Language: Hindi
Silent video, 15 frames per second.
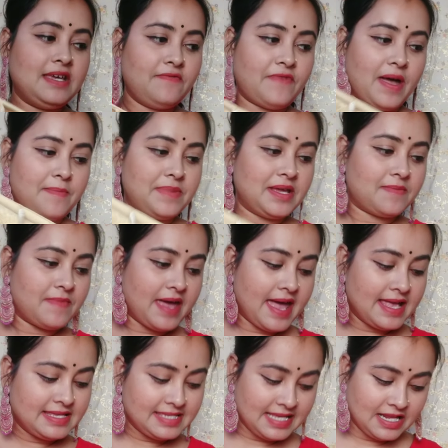ही फैब्रिक में
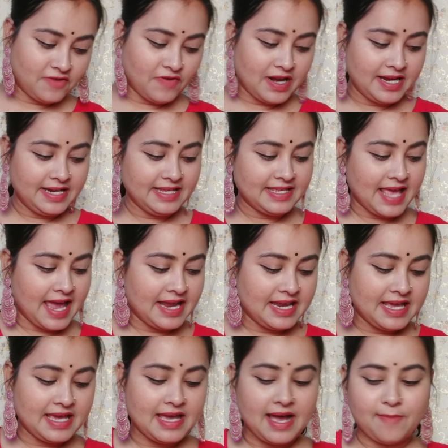है सिल्क वाली डिज़ाइन
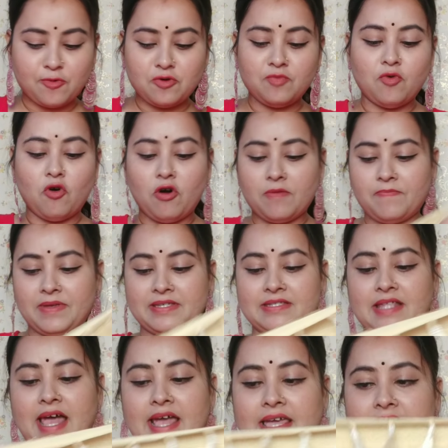है आपको बहुत
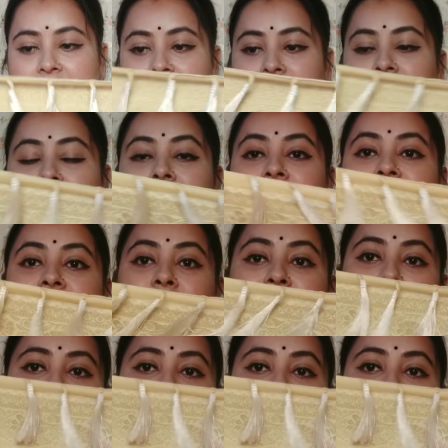पसंद आएगी सबसे